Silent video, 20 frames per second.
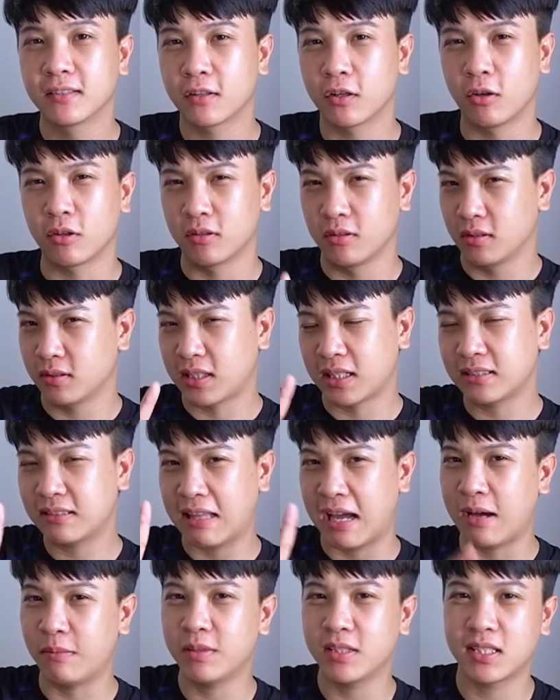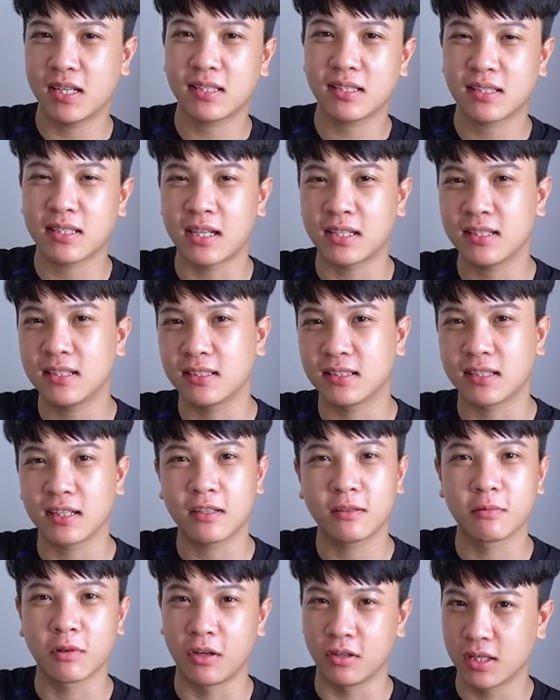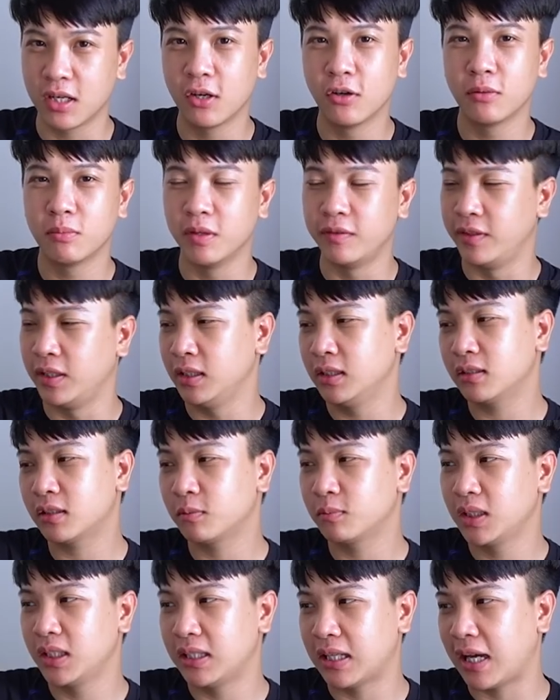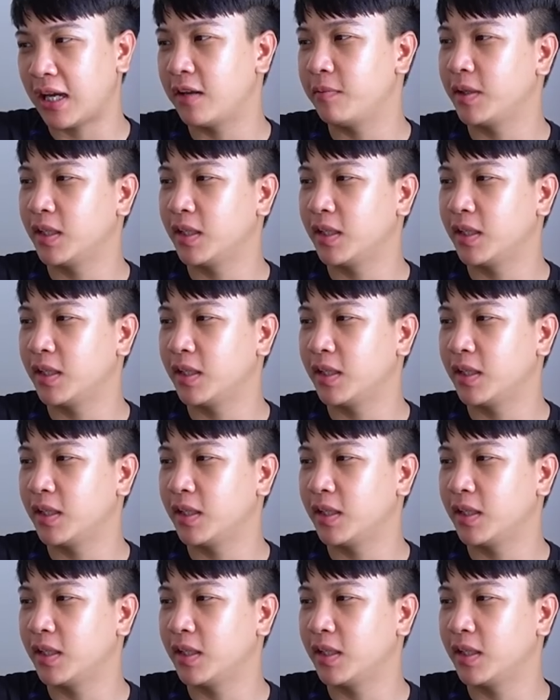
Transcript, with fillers: Còn tháng 8 thì chắc chắn là sẽ không có đâu bởi vì những thông tin này